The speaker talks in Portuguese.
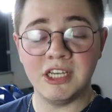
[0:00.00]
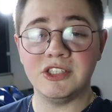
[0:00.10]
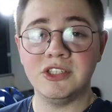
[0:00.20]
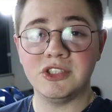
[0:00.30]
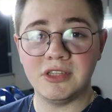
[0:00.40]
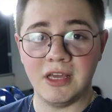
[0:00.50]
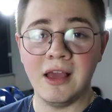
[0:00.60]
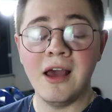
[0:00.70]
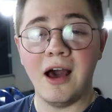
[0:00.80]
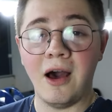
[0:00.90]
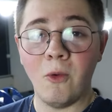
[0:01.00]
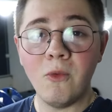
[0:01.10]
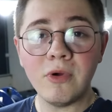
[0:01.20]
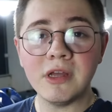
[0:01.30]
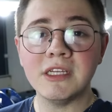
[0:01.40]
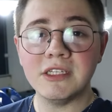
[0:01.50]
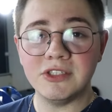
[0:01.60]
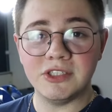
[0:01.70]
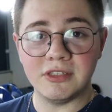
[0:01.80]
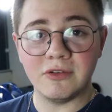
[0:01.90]
e a gente tem a honra
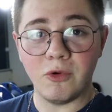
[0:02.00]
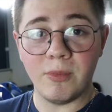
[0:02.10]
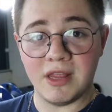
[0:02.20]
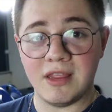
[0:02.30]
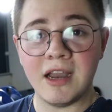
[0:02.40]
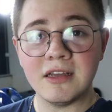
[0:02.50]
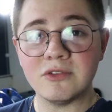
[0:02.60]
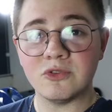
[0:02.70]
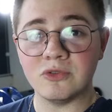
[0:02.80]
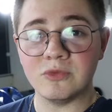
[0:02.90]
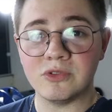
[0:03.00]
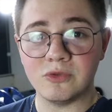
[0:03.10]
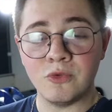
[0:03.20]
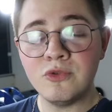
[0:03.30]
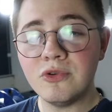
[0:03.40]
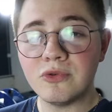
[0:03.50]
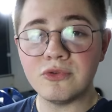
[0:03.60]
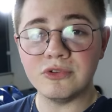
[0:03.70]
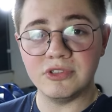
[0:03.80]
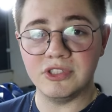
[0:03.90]
de comentar que somos o único
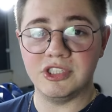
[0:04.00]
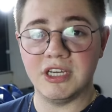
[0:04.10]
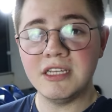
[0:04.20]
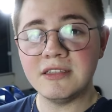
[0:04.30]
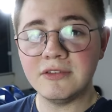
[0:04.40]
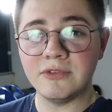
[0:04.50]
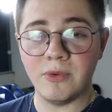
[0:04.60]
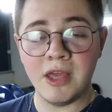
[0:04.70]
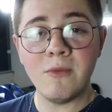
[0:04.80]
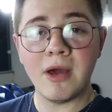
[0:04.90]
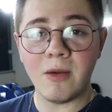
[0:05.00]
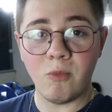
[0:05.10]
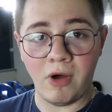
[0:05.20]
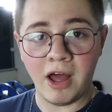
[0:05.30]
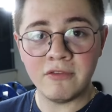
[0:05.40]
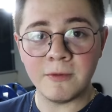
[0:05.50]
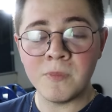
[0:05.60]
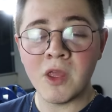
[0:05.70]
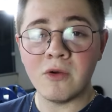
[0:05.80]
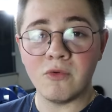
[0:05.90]
curso de Engenharia Civil em
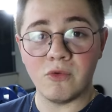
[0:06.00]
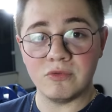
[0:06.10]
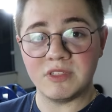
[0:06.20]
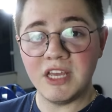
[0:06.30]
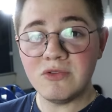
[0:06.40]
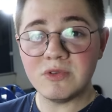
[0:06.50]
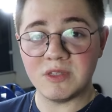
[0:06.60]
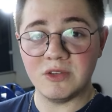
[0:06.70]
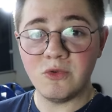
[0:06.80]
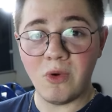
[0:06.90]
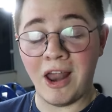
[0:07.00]
Guarapuava com conceito 5,